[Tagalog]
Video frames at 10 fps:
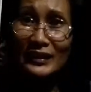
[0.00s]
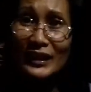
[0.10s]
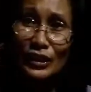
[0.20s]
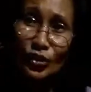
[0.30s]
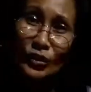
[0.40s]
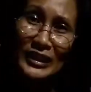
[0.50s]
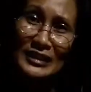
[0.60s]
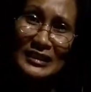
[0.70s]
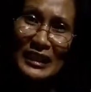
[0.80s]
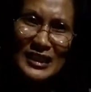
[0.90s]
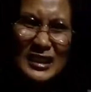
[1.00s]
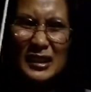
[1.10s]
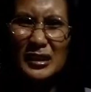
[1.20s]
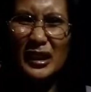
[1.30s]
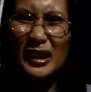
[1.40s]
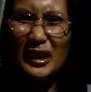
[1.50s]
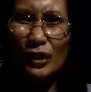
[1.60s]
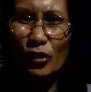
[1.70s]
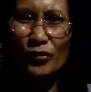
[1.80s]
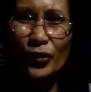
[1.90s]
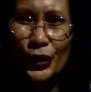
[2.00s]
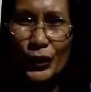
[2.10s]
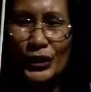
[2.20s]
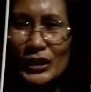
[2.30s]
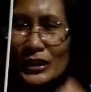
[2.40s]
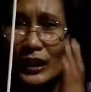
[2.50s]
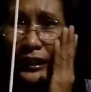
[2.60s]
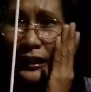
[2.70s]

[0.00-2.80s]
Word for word: and then ito incense at saka of course,